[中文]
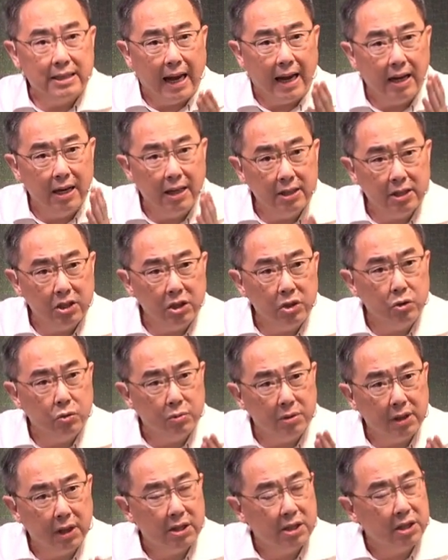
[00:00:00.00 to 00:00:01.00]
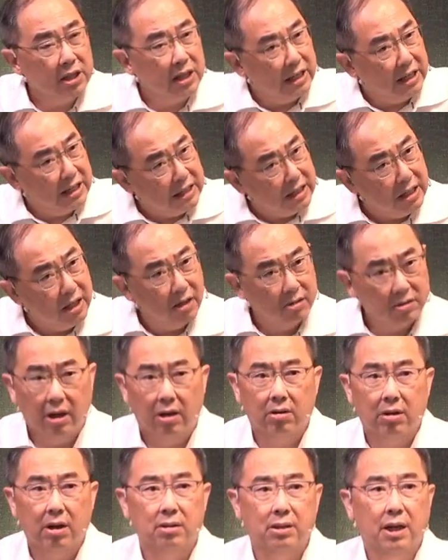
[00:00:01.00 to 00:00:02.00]
你的家人信主这个是你一
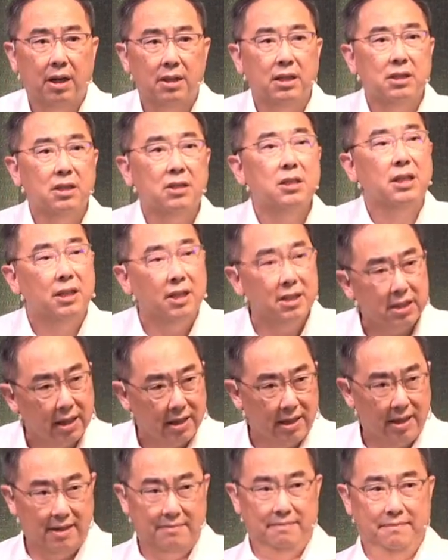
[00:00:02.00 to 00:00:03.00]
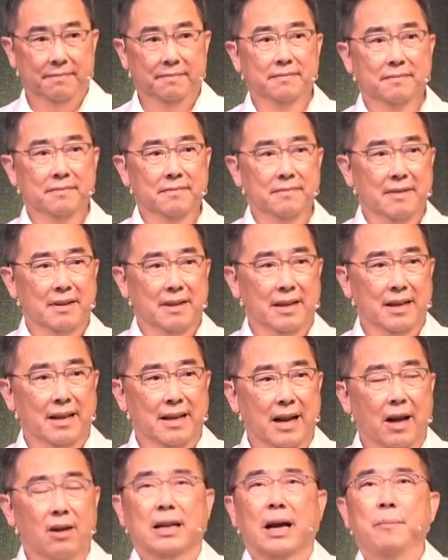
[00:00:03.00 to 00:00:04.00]
定要祷告的，而且这是你的责任，
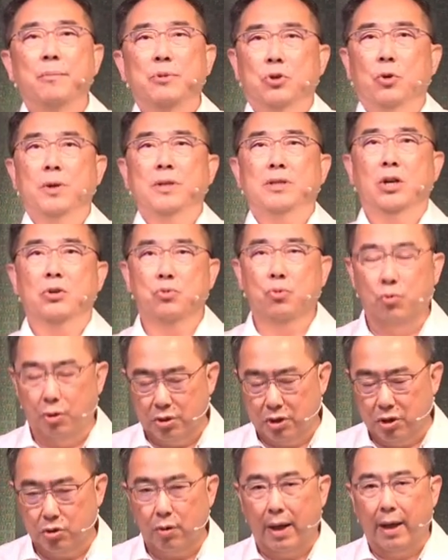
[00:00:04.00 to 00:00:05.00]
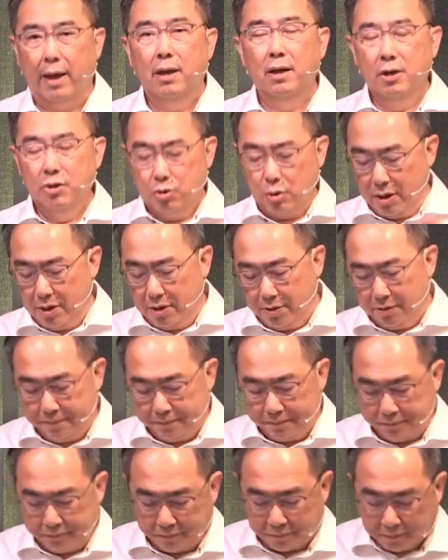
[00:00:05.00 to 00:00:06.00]
然后他们就会结出果子出来，
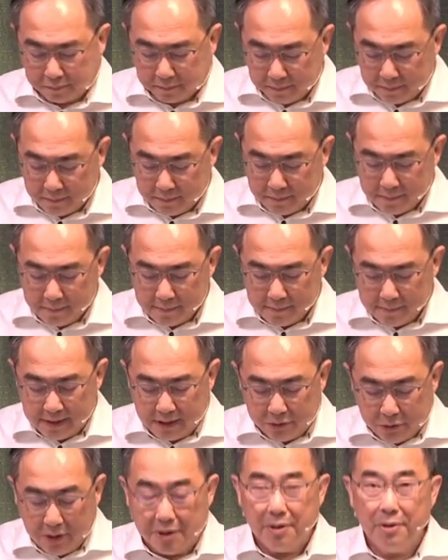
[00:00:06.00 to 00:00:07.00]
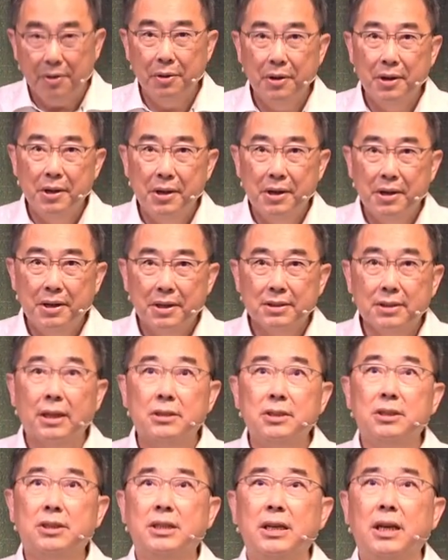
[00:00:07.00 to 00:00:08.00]
最后，最后
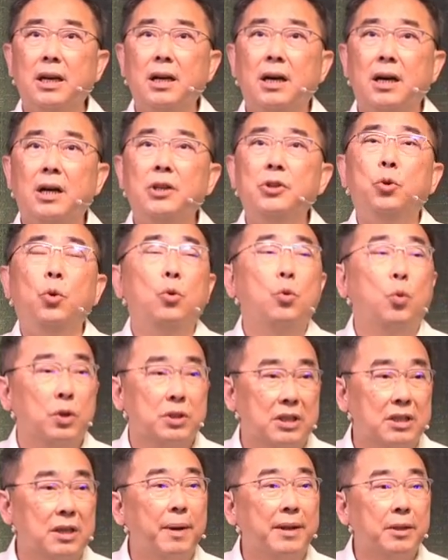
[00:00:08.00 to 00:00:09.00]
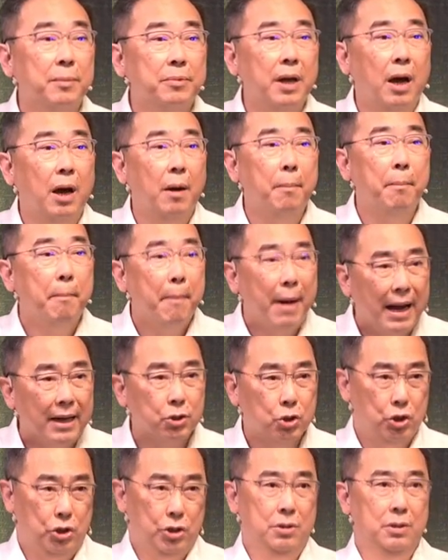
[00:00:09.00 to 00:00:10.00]
现在是结很多果子了嘛，对不
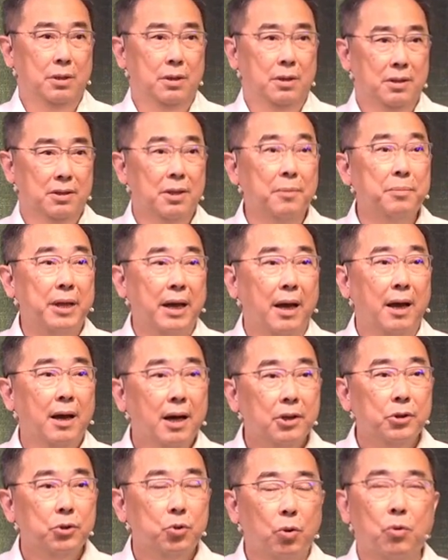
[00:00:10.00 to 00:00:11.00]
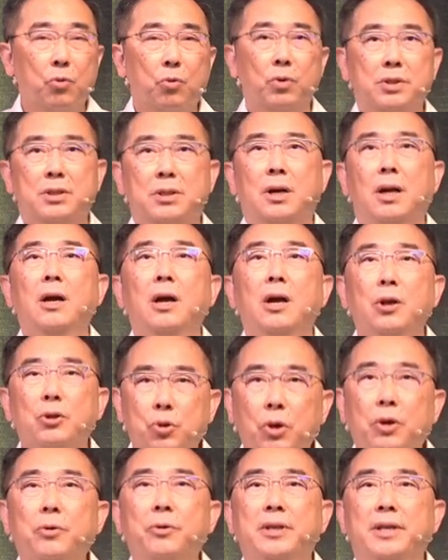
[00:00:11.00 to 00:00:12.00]
对？Much。对不对？很多果
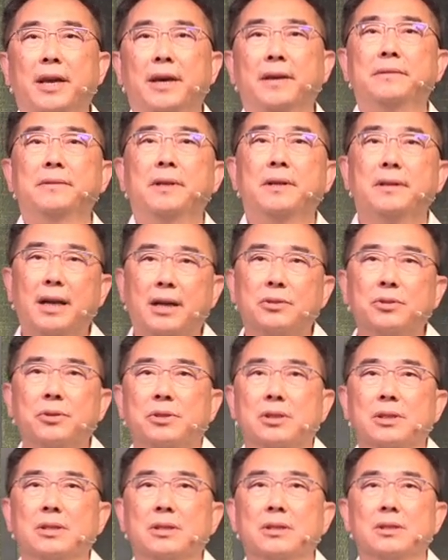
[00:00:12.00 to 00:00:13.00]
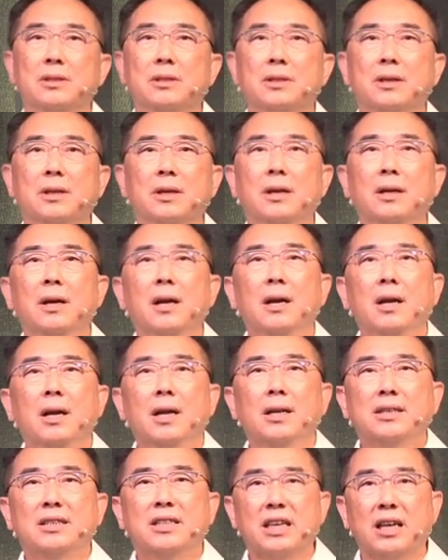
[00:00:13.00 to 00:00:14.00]
子了。最后一点，那就是
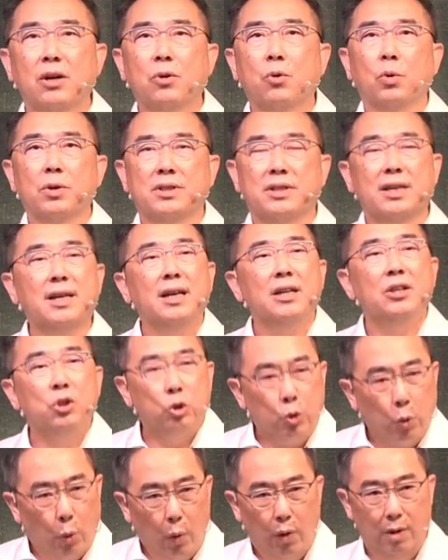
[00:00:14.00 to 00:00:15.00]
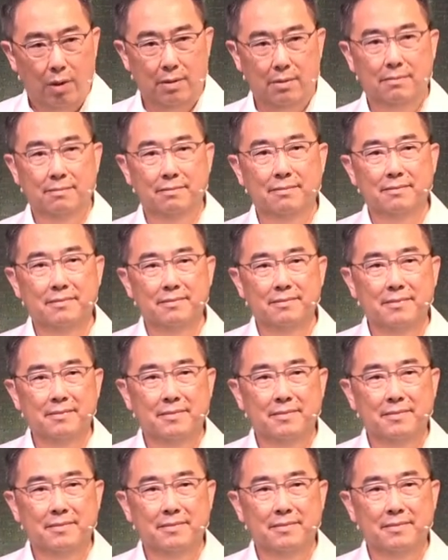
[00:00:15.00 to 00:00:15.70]
结果子更多。